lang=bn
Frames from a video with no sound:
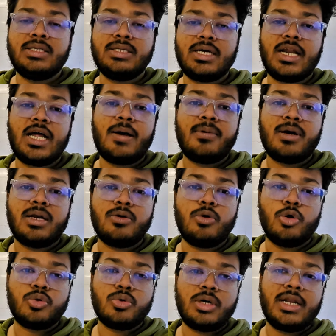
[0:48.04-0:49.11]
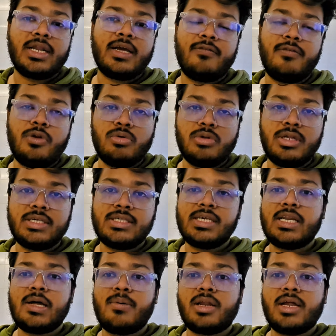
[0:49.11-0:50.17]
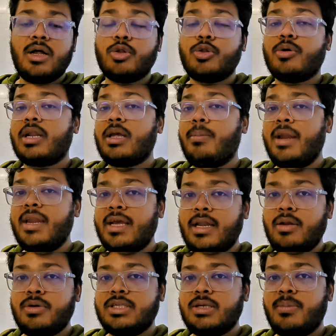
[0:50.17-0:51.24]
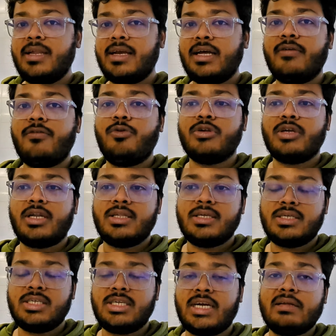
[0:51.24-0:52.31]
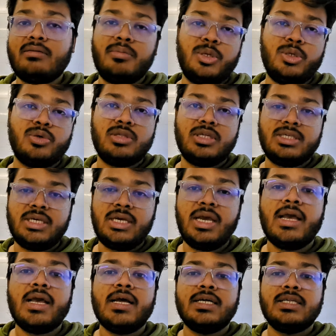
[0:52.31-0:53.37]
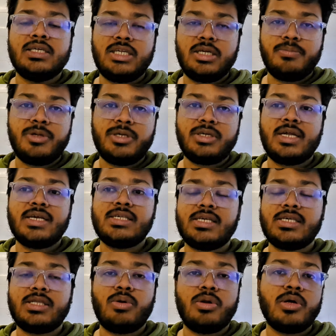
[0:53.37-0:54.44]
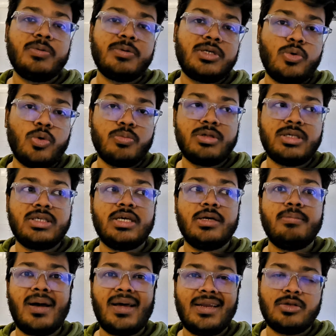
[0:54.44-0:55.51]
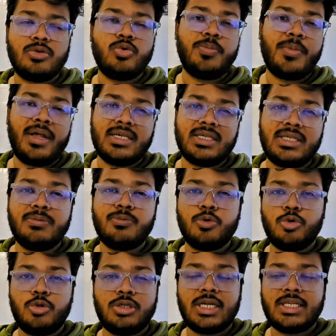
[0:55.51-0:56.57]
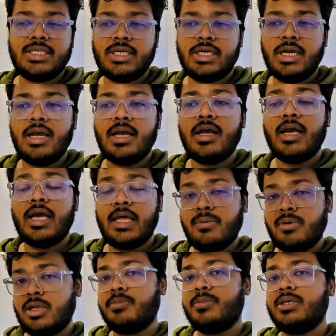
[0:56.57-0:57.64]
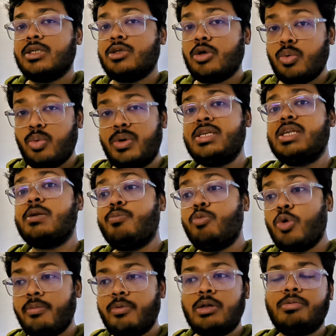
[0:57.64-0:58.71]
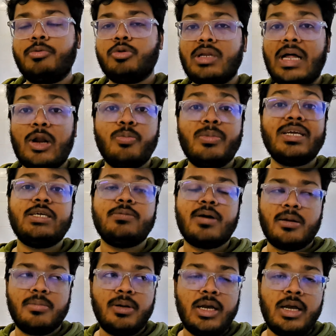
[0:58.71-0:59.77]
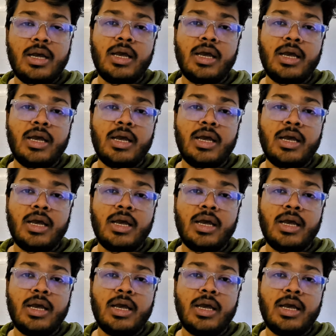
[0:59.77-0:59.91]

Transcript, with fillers: যারা আমার গতকালকে ভিডিও দেখছেন আমার গতকালকে মেডিকেল হয়েছে মেডিকেলের ভিডিও যারা দেখছেন সেখানে আমি মেনশন দিছি যে টেম্পারেচার আস্তে আস্তে অনেক বেশি কমতেছে মাইনাস দুই মাইনাস তিন পর্যন্ত যাচ্ছে এবং টেম্পারেচার যখন উইন্টার পুরোপুরি তখন আরও বেশি বাড়বে